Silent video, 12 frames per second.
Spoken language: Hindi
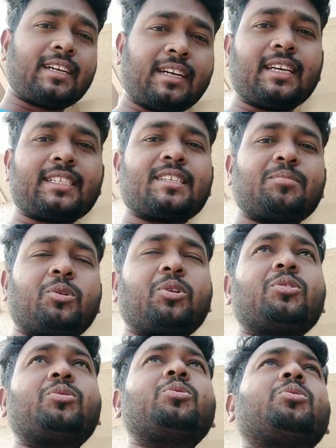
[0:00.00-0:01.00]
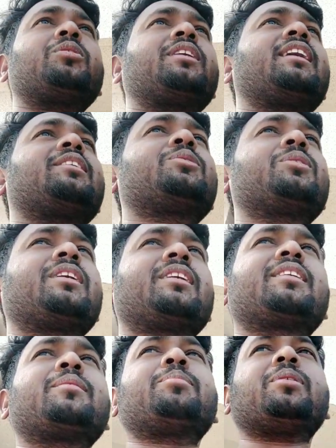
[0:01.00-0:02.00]
घर से बहुत दूर हूँ यार तो घर
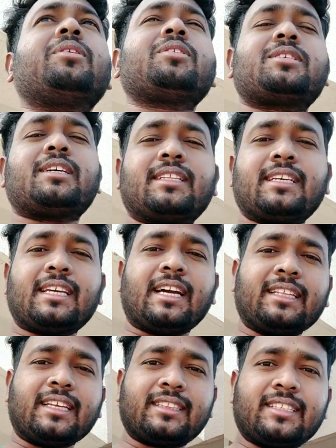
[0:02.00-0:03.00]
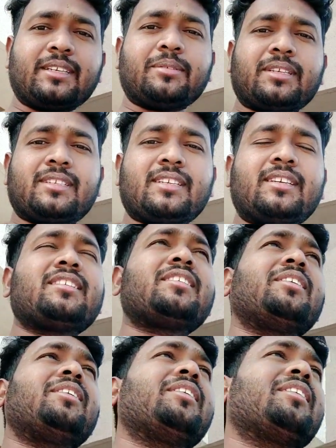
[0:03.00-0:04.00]
की बहुत ज़्यादा याद आती है वैसे
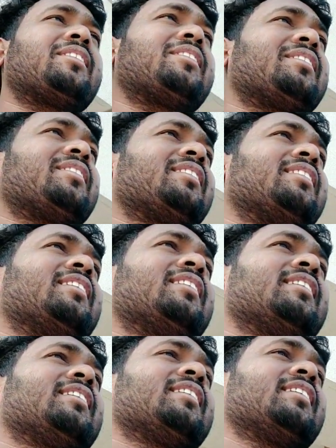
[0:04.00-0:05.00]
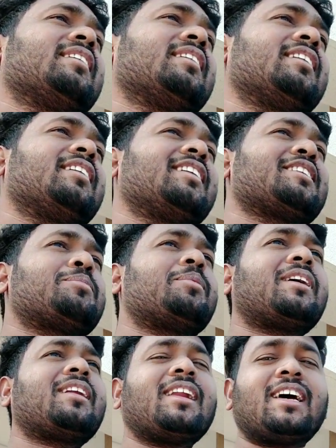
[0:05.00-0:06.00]
और इस
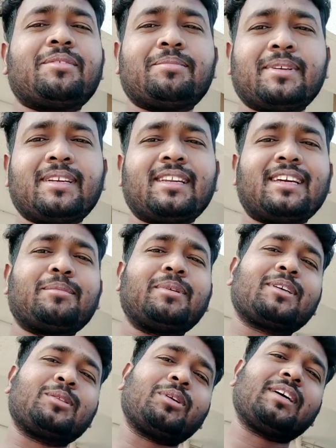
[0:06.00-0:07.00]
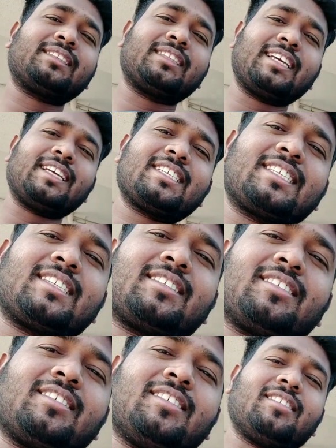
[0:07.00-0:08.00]
बार लाइफ में लगभग दो हज़ार तेईस
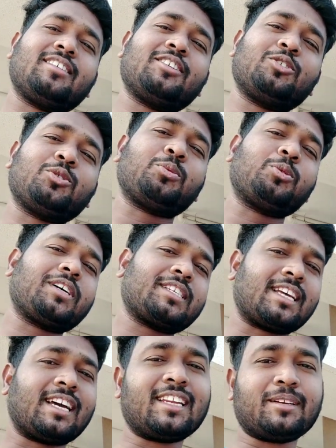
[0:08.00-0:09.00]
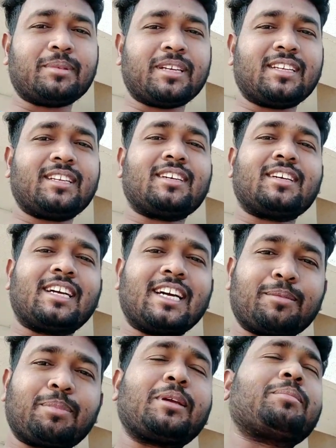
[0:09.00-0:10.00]
जो पूरा साल है मैंने
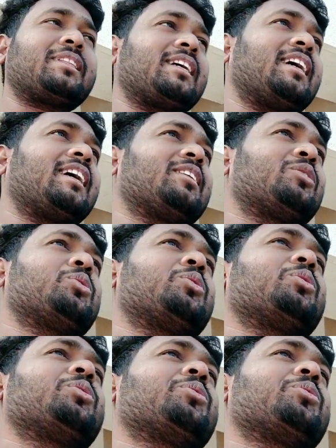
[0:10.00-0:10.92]
घर पे ही बिताया तो